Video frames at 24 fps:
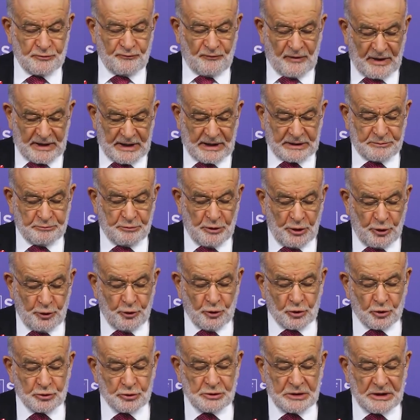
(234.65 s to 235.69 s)
Fakat
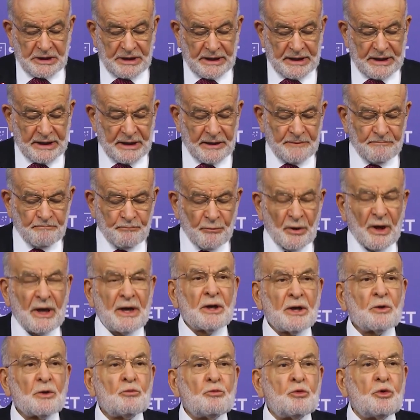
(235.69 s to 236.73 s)
biliyoruz ki
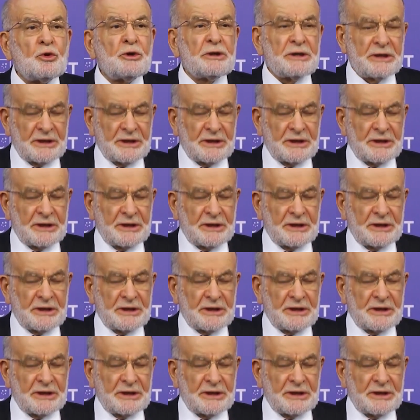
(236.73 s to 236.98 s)
bu